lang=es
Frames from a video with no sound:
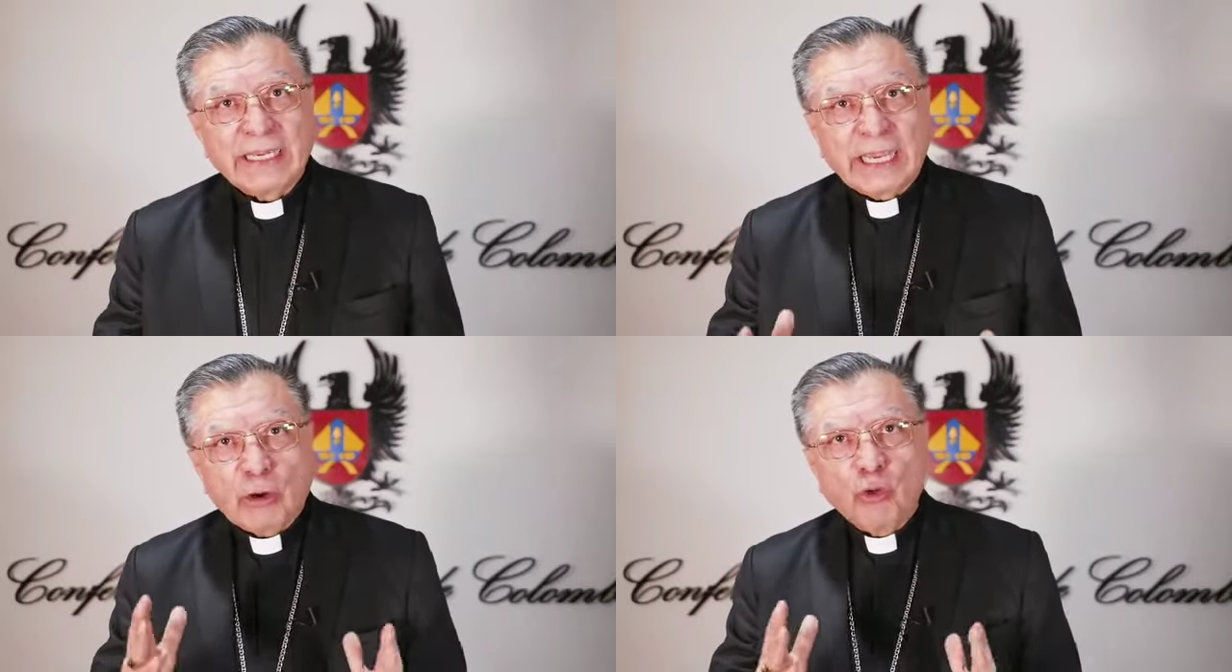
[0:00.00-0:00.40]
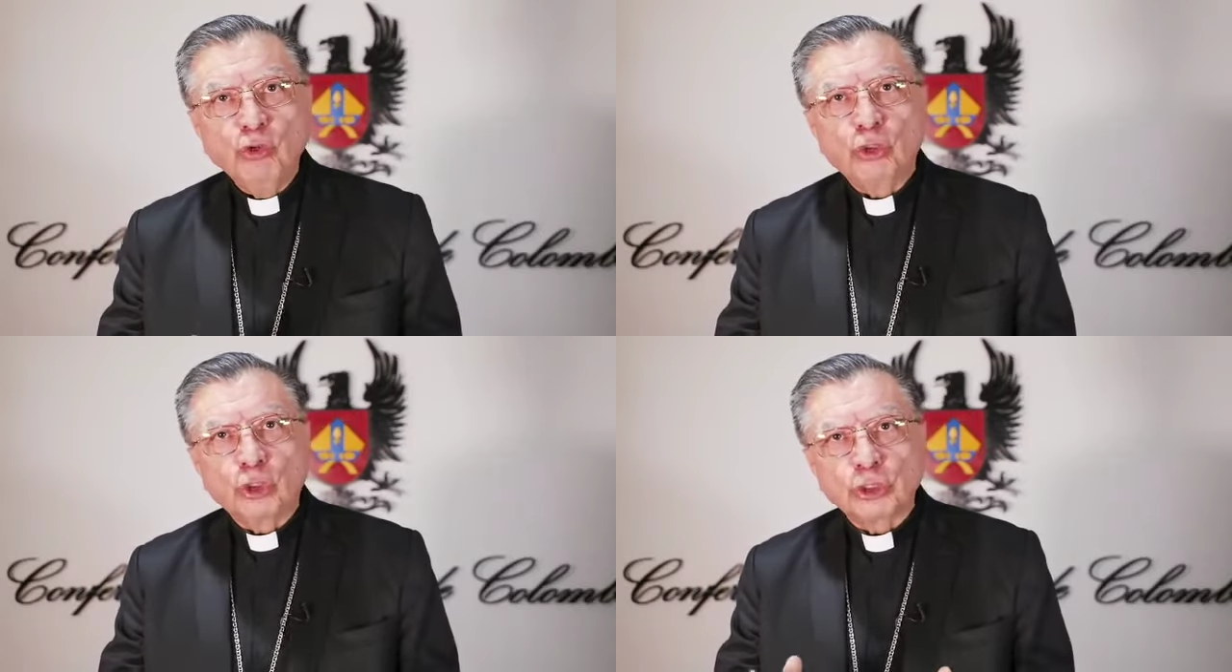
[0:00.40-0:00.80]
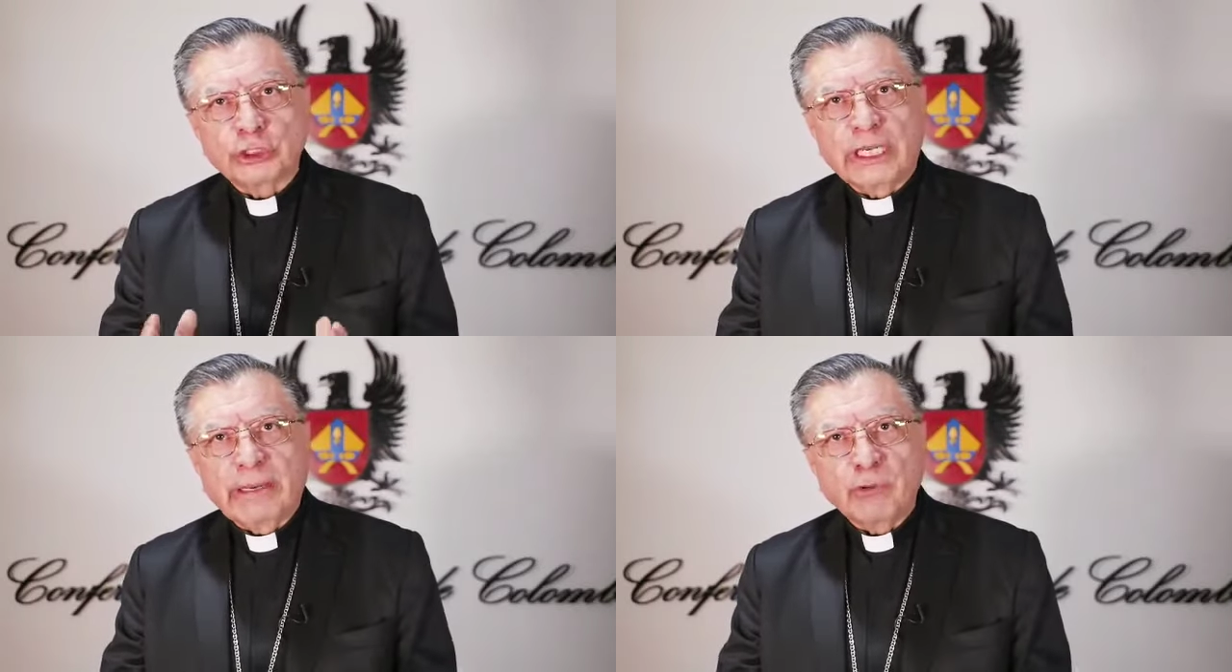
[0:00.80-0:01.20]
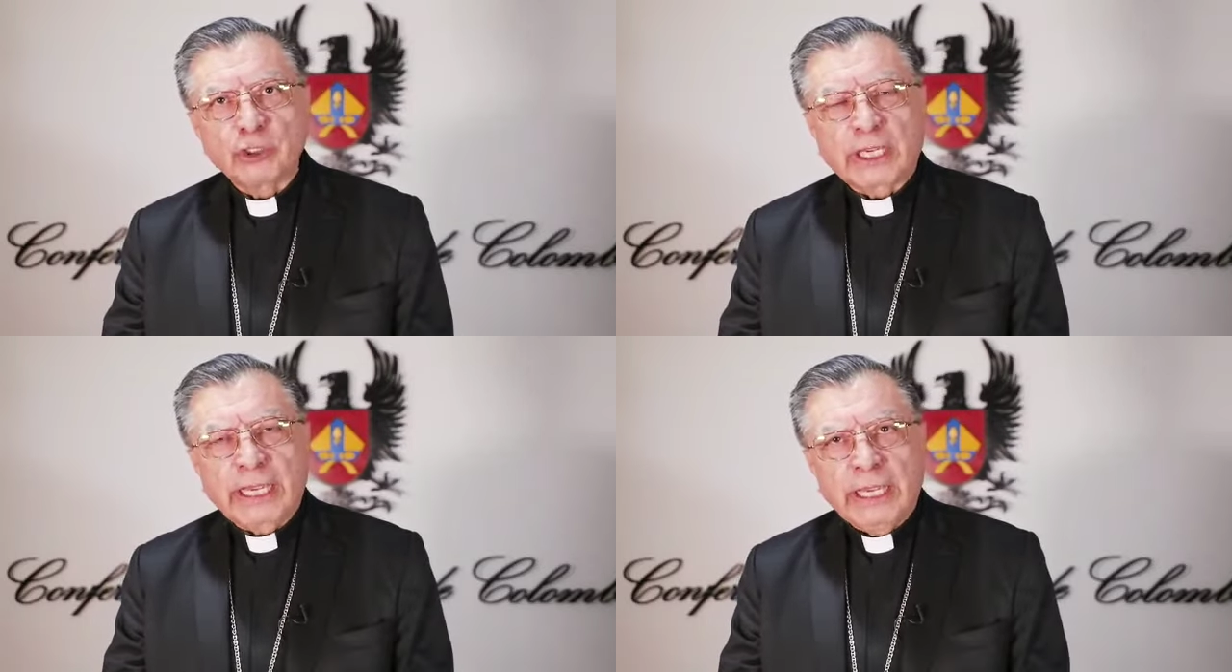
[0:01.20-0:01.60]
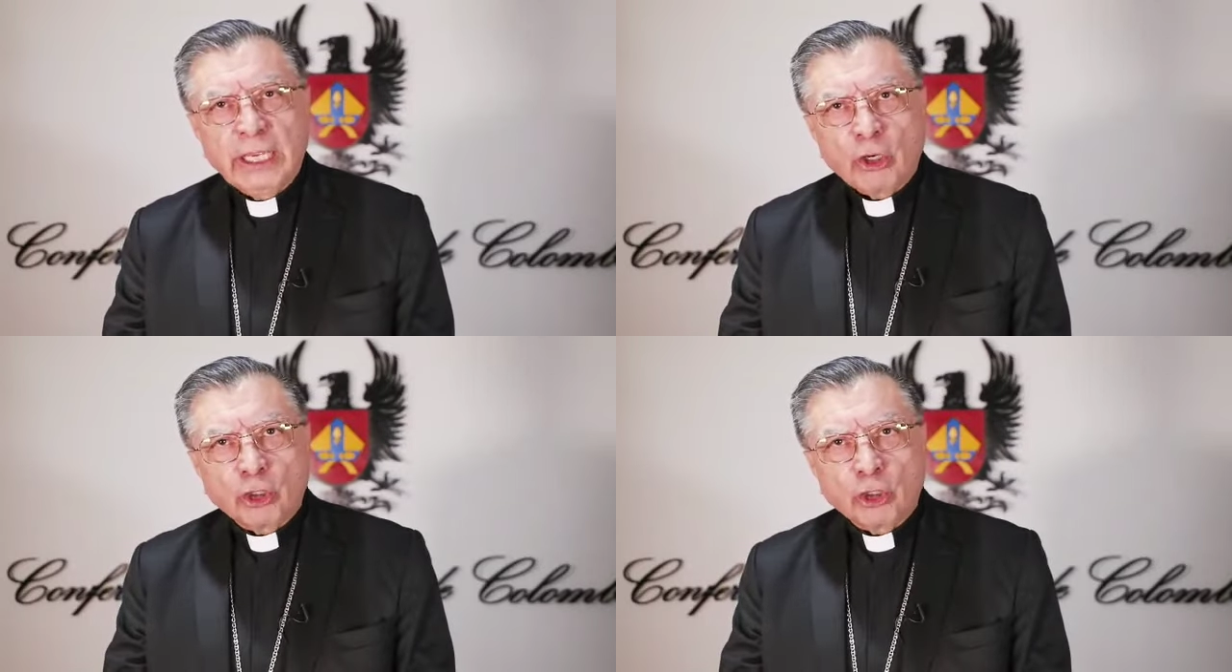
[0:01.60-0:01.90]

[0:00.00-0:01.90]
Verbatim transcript: que juntos tenemos que